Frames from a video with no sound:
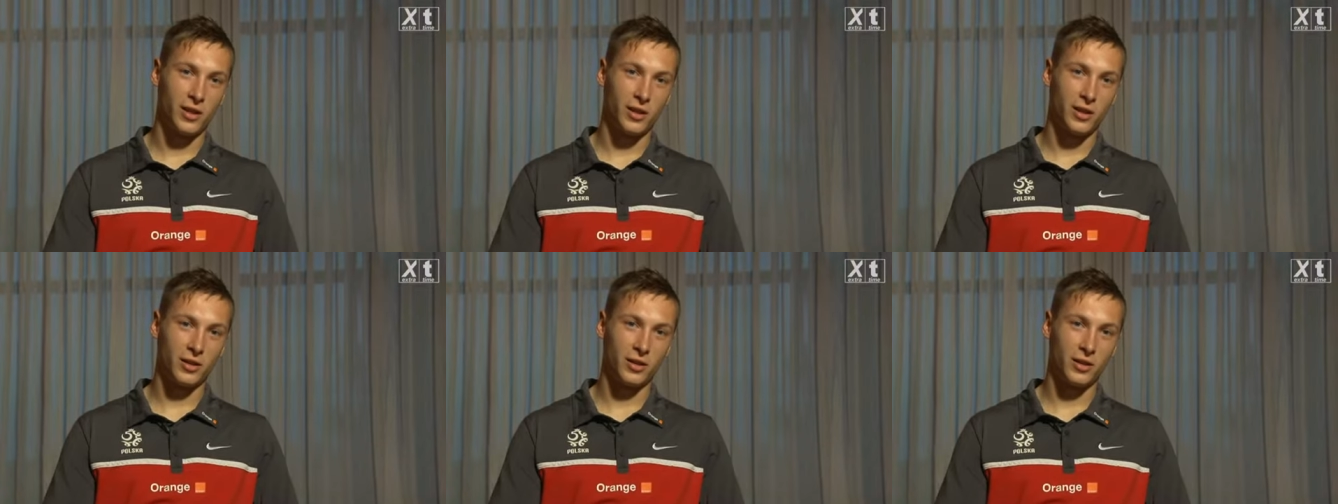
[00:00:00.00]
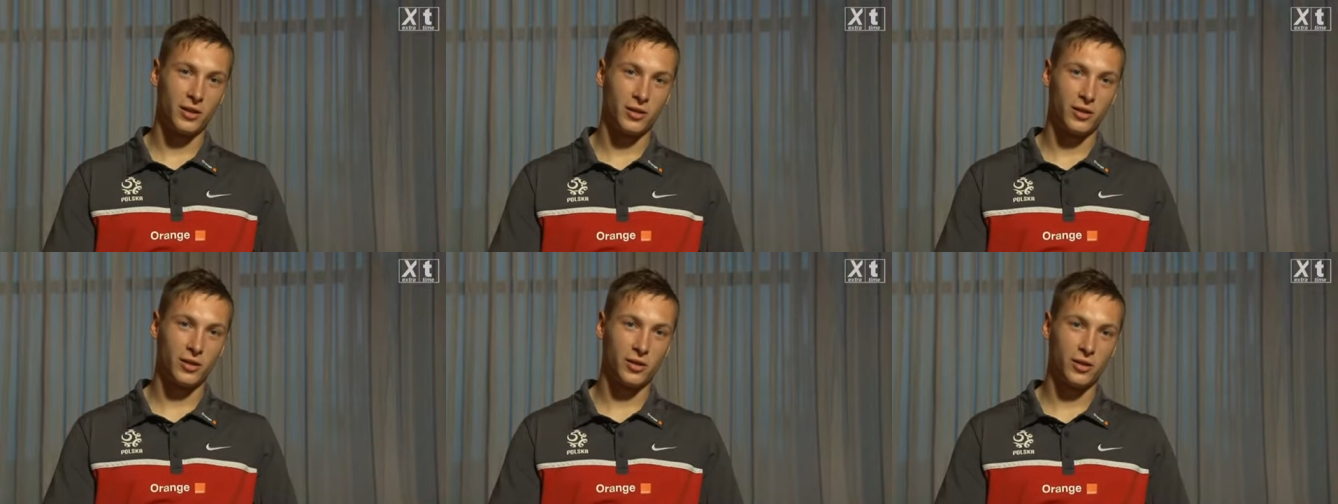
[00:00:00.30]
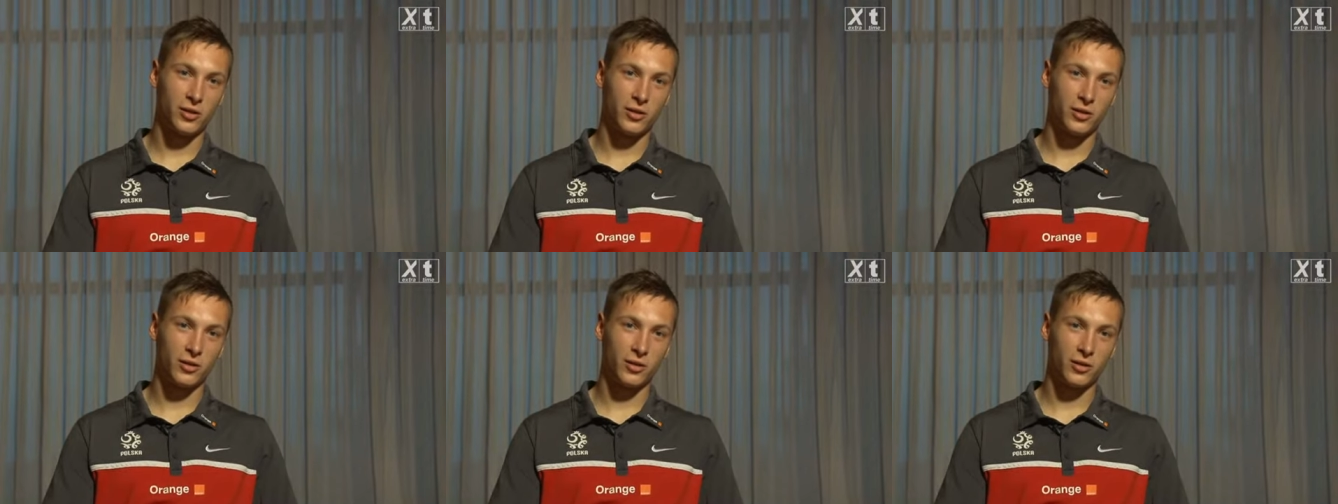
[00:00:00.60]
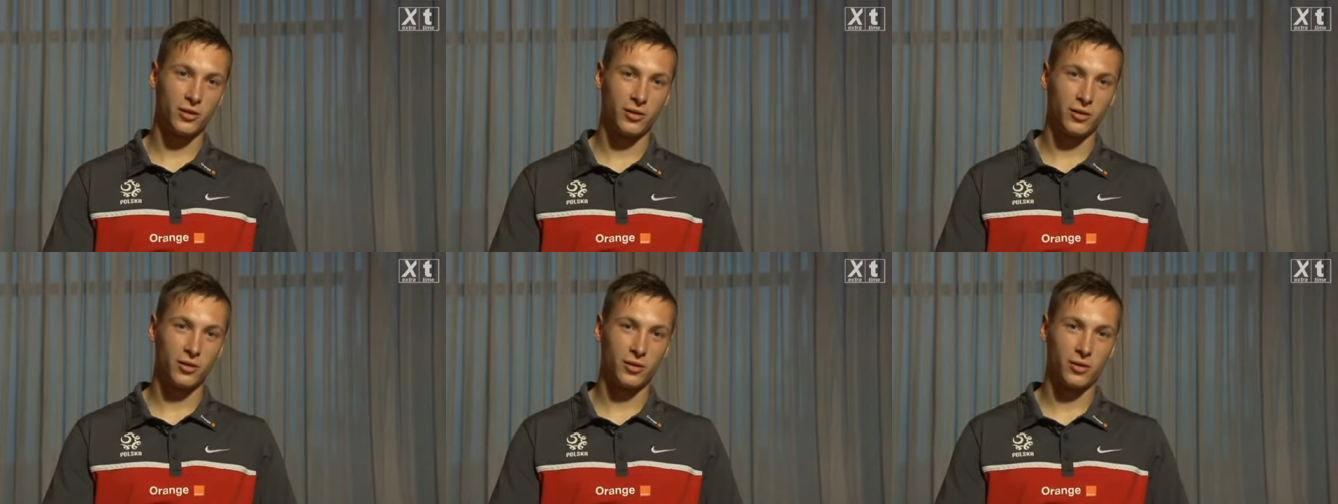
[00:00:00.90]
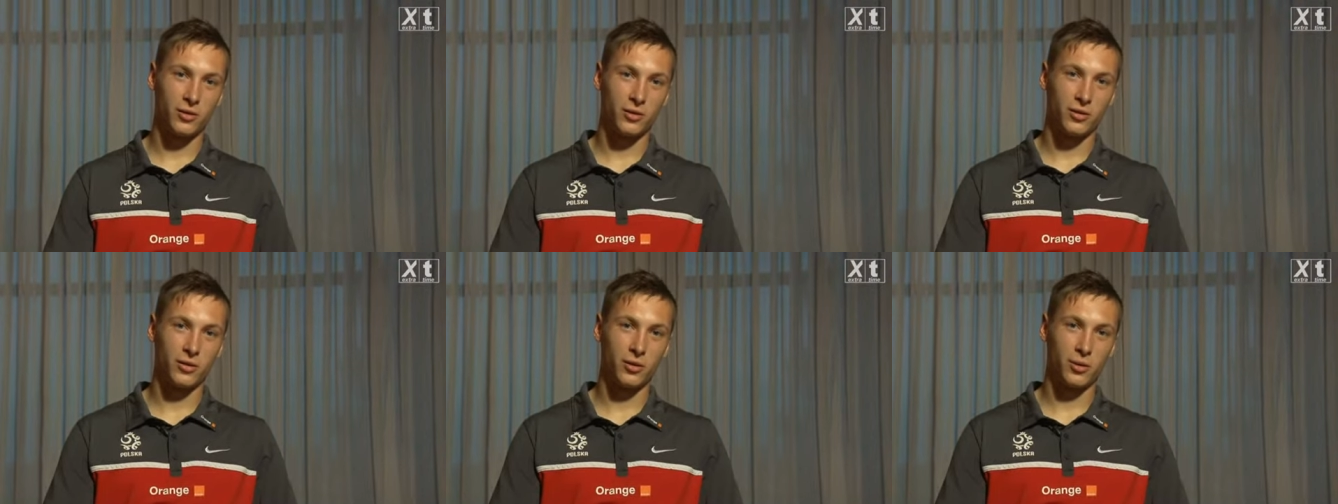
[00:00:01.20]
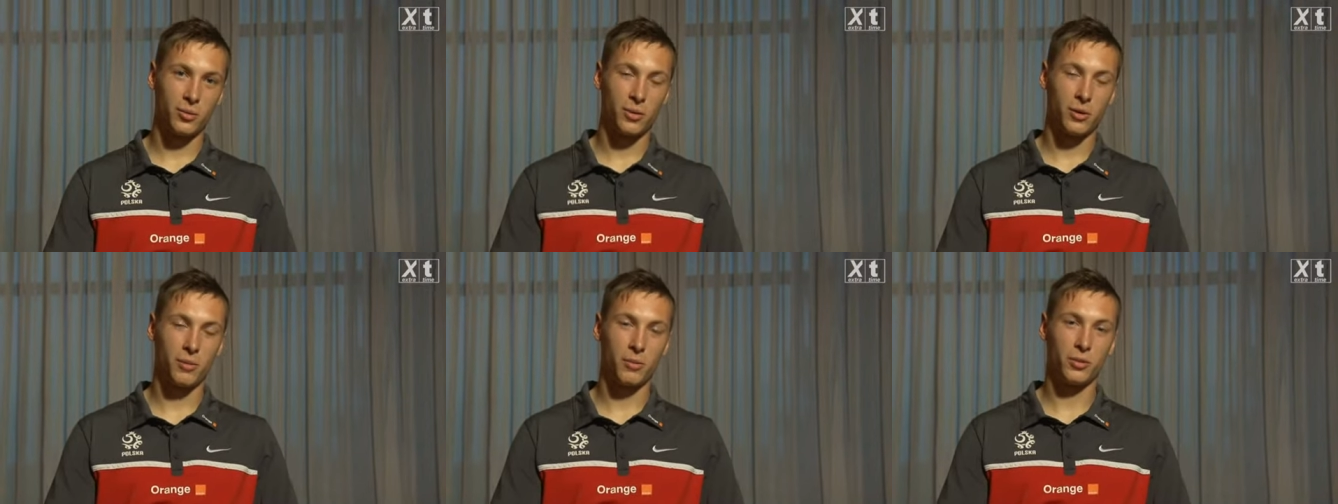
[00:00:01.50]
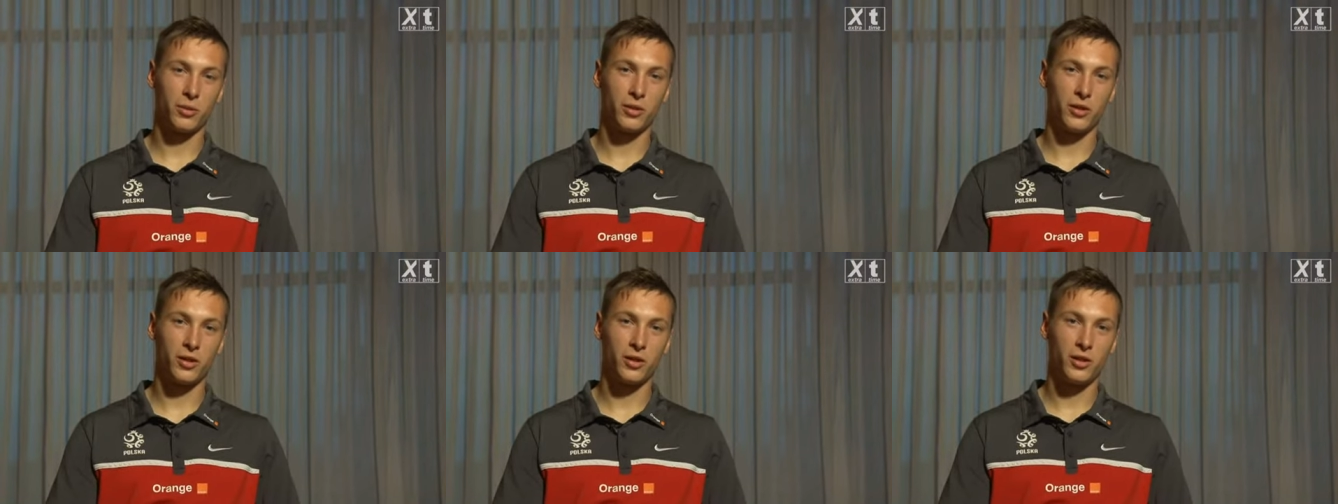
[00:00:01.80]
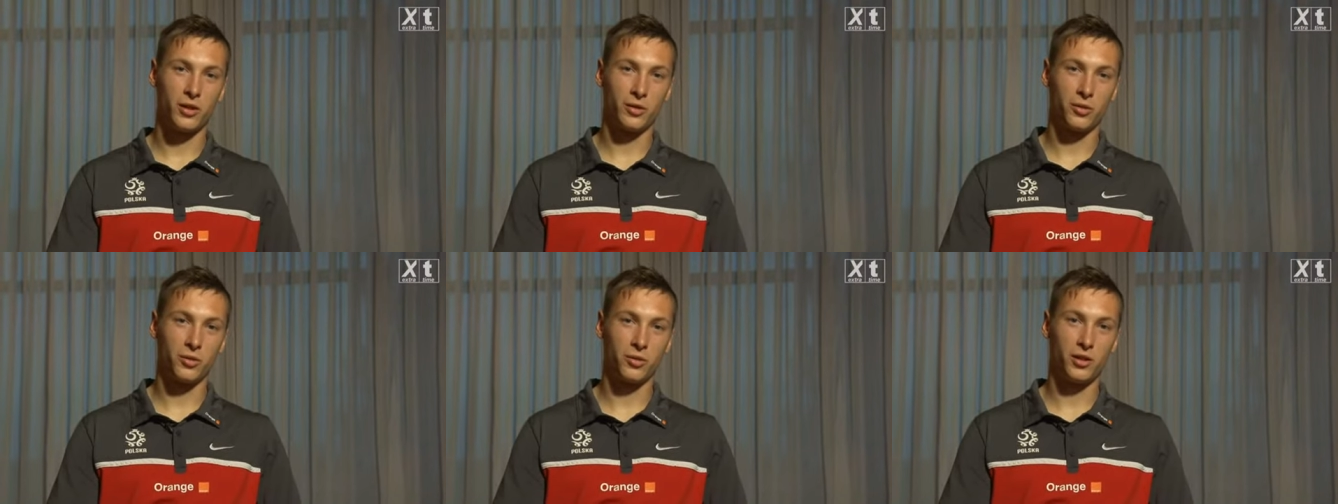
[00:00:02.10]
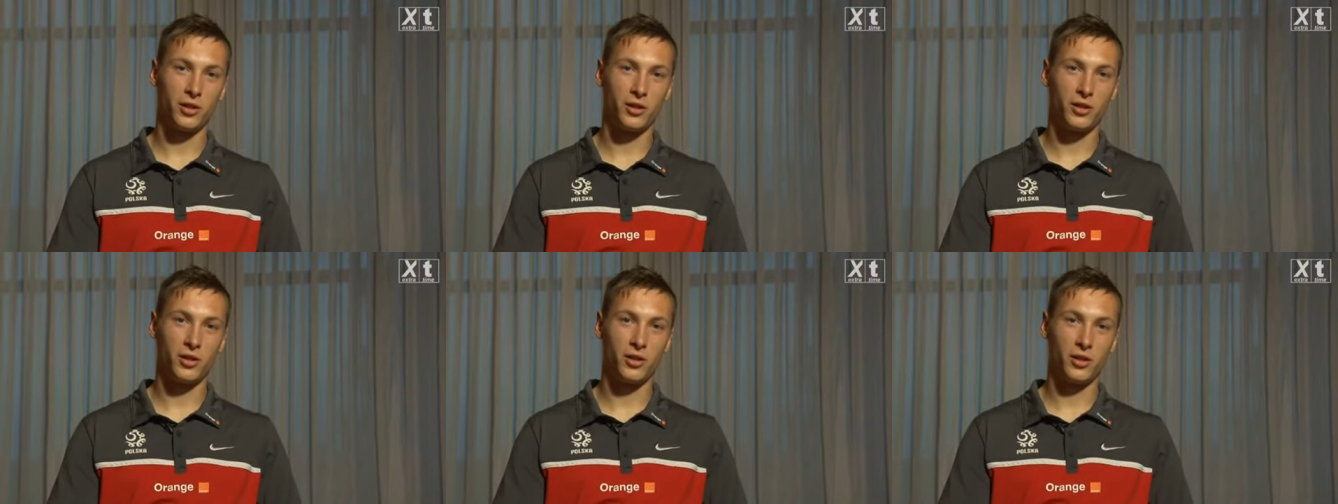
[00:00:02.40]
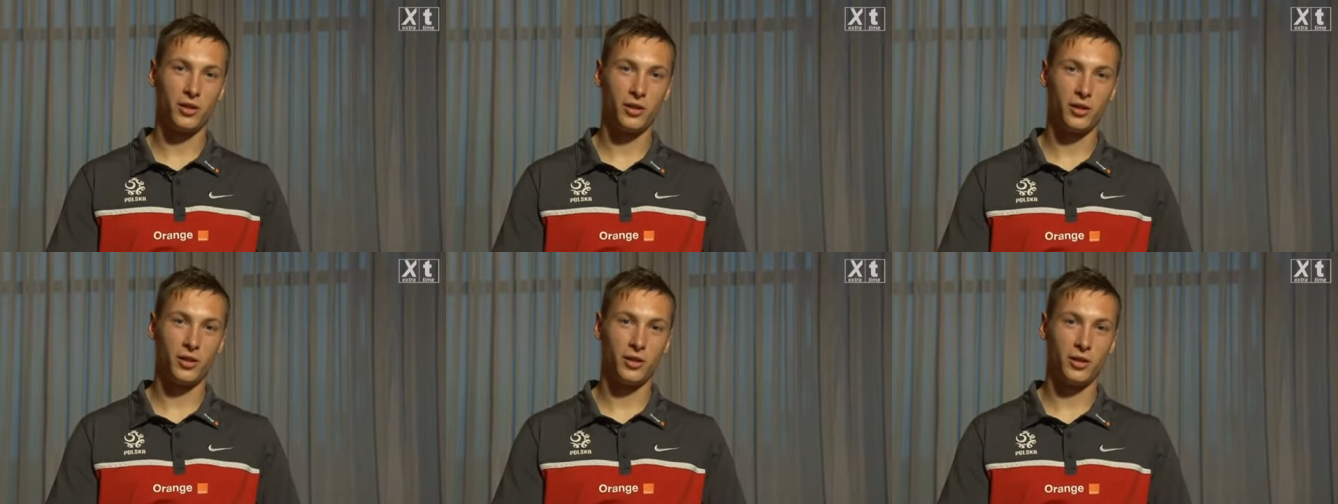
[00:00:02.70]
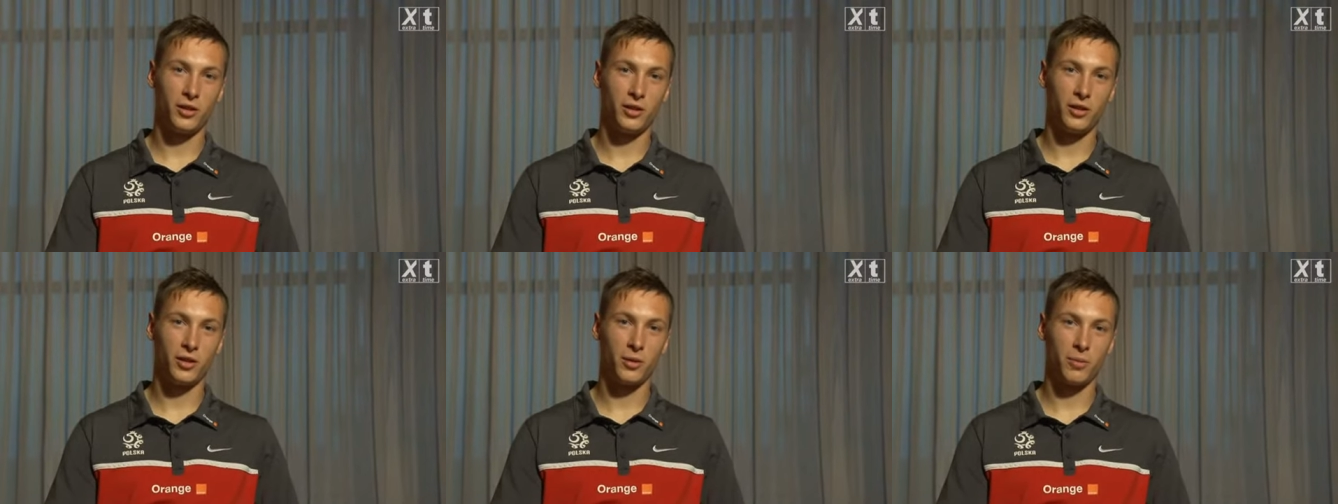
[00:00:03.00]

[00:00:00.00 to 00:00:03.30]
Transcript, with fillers: ale też y, dobre podejście do dzieci